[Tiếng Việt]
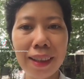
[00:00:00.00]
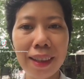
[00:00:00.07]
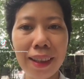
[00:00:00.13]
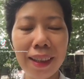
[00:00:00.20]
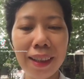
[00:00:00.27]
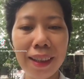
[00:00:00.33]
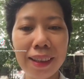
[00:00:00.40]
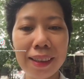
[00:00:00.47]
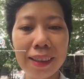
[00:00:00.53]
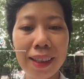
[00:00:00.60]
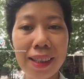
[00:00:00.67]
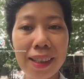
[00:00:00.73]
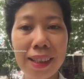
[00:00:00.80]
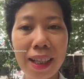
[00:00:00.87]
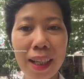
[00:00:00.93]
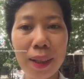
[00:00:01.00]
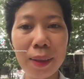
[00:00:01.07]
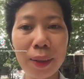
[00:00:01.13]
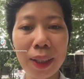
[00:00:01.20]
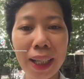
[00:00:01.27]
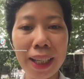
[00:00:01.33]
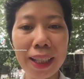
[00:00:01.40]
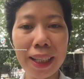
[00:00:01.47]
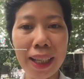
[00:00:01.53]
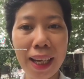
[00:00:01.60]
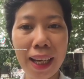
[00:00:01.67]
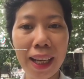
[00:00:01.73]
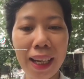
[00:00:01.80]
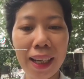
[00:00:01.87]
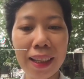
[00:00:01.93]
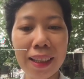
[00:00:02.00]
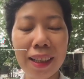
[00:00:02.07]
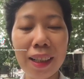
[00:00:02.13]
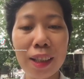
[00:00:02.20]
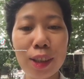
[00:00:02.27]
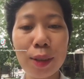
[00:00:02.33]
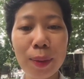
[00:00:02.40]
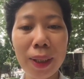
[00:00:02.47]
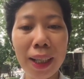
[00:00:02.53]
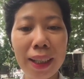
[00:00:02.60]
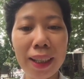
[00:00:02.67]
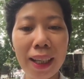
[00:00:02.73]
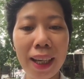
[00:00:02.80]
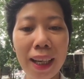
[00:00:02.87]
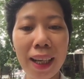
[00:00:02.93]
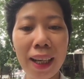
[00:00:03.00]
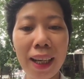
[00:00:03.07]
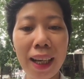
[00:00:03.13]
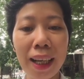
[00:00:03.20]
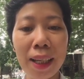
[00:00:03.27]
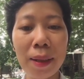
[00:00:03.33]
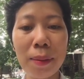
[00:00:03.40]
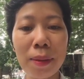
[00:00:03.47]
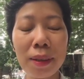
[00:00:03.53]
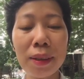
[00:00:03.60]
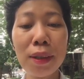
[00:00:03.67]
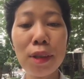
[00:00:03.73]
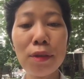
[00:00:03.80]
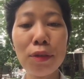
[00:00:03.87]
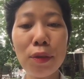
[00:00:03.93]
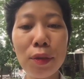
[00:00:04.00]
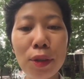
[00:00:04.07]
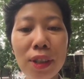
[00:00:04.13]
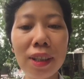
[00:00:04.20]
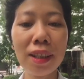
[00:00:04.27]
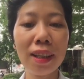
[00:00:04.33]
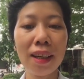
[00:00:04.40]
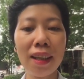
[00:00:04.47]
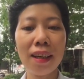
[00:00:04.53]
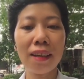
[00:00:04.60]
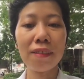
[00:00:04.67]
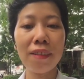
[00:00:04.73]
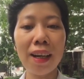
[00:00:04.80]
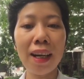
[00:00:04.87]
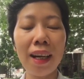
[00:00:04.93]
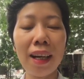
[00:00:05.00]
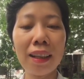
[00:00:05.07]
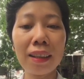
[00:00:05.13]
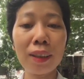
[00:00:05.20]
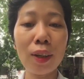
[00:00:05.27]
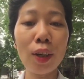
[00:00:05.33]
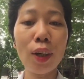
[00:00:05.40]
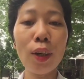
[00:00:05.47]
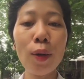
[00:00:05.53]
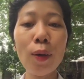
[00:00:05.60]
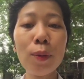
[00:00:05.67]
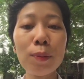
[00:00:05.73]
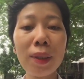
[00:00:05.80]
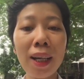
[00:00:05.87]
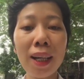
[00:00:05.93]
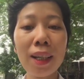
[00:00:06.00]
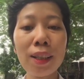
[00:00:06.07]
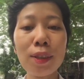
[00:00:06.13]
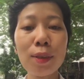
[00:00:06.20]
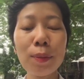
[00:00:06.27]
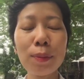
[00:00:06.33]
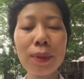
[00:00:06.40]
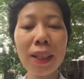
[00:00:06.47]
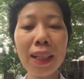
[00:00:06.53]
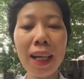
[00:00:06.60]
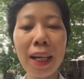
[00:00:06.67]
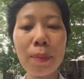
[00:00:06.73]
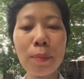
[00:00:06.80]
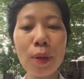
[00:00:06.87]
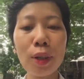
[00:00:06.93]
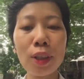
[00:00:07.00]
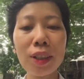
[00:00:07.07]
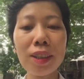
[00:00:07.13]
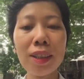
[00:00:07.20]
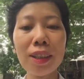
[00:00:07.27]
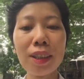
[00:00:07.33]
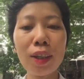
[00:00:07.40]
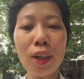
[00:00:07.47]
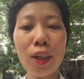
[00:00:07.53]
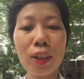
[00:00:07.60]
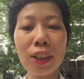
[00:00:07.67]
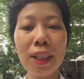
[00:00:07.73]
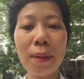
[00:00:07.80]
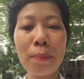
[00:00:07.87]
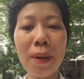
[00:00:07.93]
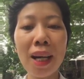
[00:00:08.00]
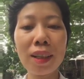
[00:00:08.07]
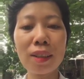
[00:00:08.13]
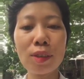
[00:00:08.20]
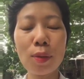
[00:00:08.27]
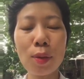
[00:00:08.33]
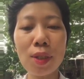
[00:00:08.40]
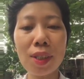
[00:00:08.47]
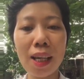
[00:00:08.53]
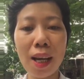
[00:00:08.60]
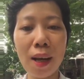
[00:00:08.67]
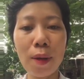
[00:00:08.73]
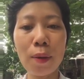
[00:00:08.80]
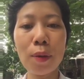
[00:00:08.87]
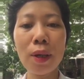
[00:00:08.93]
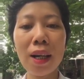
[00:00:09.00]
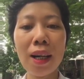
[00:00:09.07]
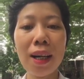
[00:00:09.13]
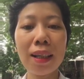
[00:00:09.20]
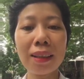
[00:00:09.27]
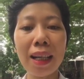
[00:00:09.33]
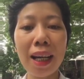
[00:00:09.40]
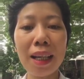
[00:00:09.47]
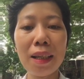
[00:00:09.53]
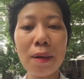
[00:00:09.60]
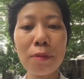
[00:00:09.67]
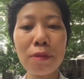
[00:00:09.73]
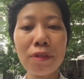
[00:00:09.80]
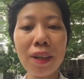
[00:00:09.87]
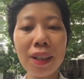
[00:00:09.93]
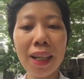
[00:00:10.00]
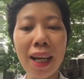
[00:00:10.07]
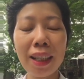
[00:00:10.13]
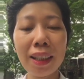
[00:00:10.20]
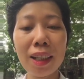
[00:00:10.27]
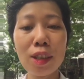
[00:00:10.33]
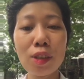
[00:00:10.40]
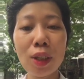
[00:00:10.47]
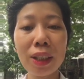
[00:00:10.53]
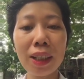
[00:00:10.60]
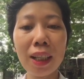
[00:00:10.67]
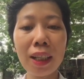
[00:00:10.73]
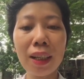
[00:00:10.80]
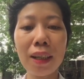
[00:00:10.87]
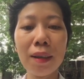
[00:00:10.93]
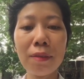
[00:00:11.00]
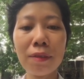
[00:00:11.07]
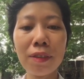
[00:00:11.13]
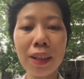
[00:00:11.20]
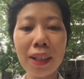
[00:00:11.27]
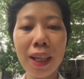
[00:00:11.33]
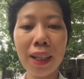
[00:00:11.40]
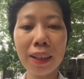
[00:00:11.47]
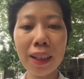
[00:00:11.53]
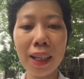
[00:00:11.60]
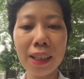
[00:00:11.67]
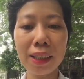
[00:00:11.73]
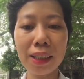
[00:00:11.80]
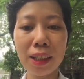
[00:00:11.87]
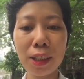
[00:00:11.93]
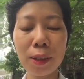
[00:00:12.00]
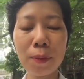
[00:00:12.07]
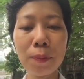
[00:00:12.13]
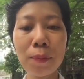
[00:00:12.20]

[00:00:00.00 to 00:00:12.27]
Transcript: Ờ, xin chào cả nhà, chúc cả nhà ngày tươi vui và có hôm nay chúc tất cả mọi người có tiền bạc dồi dào, tài lộc phát đạt kinh doanh thành công, phát đạt tài chính.